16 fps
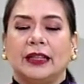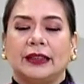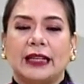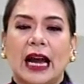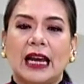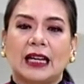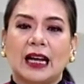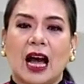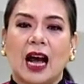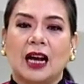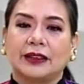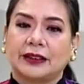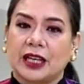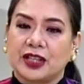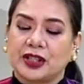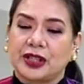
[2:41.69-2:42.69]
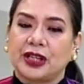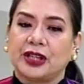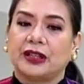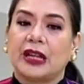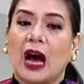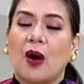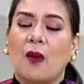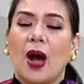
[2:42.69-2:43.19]
dahil nga ang tarsier
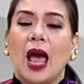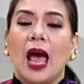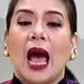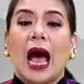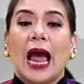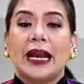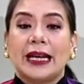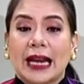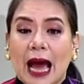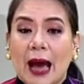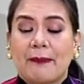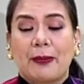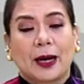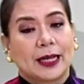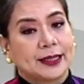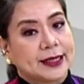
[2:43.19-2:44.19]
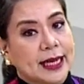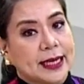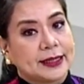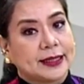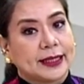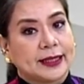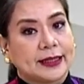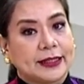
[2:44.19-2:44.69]
daw ay
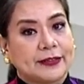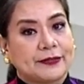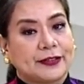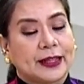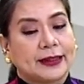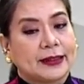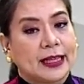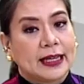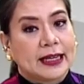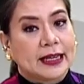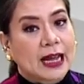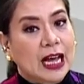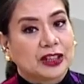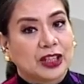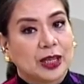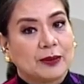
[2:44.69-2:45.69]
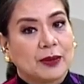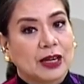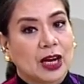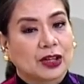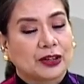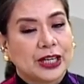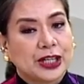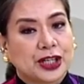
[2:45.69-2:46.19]
napaka-sensitive at delikado ng mga
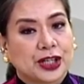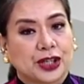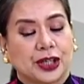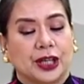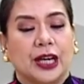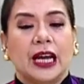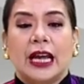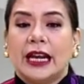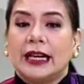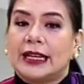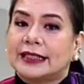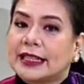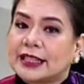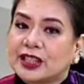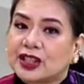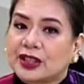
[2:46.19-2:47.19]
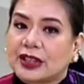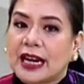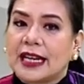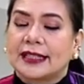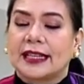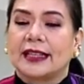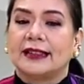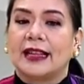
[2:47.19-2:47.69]
creature. na si
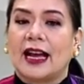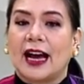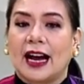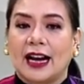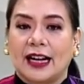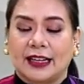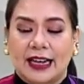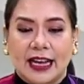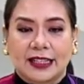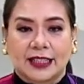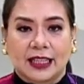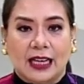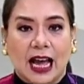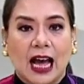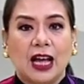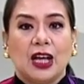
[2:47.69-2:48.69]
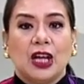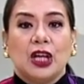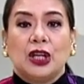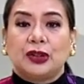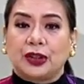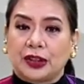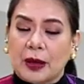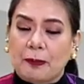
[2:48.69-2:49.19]
stress at nahaharas sila
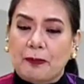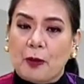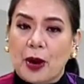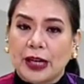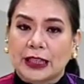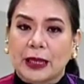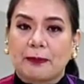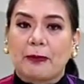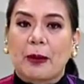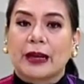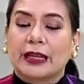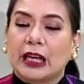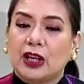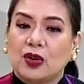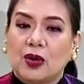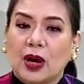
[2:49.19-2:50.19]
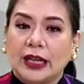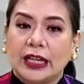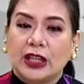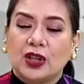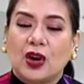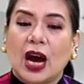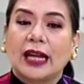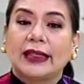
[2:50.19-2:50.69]
to the point na pag kinuha
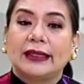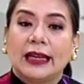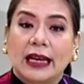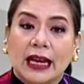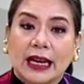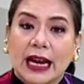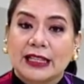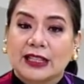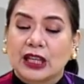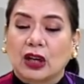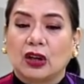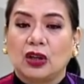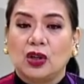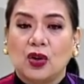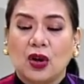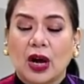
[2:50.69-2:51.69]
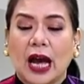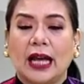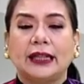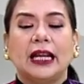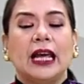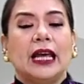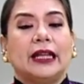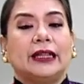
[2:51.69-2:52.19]
ninyo at nilagay sa
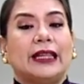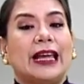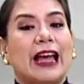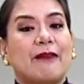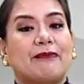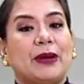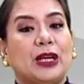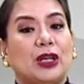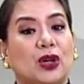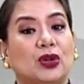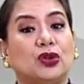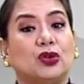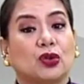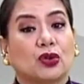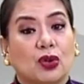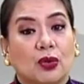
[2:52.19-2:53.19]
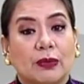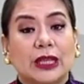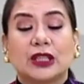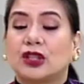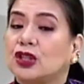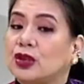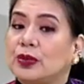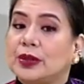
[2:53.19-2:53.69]
kulungan, they have been known to commit
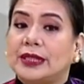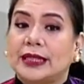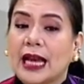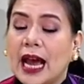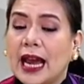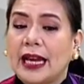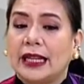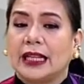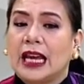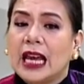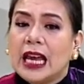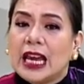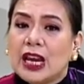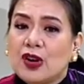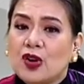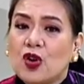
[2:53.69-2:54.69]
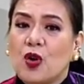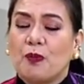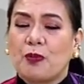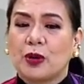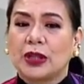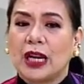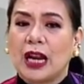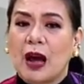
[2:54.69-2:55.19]
suicide.
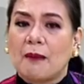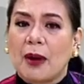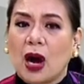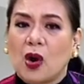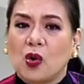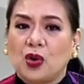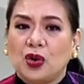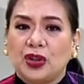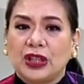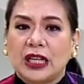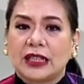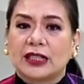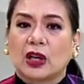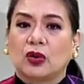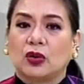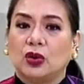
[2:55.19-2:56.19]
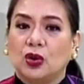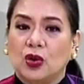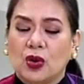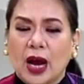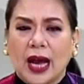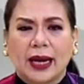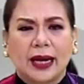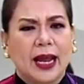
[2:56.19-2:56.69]
Inuumpog nila ang mga ulo nila sa
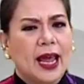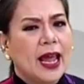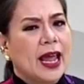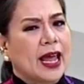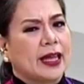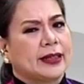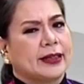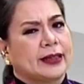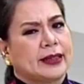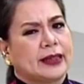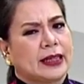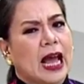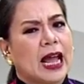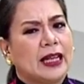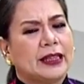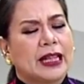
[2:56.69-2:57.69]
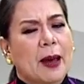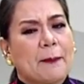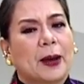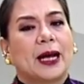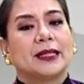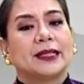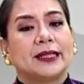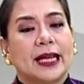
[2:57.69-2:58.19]
kulungan at dahil
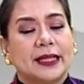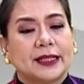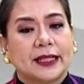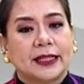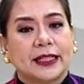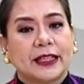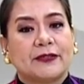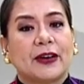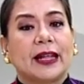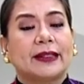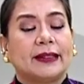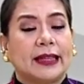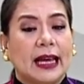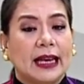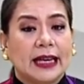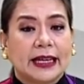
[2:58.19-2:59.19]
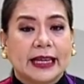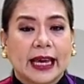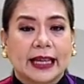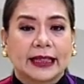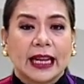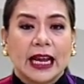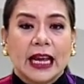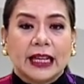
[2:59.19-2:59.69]
napaka-sensitive at delicate
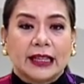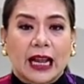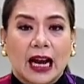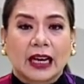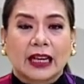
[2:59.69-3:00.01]
ng